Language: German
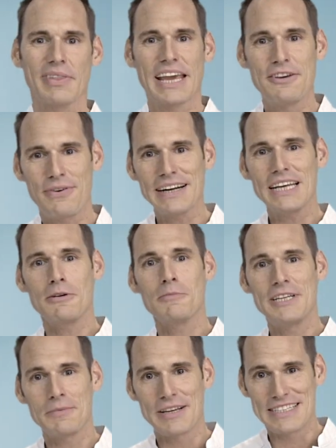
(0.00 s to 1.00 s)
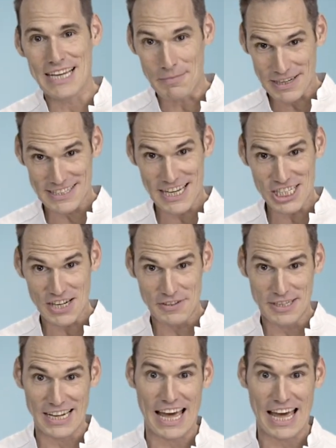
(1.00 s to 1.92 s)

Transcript: Ich fange gleich mal mit dem gesamtgesellschaftlichen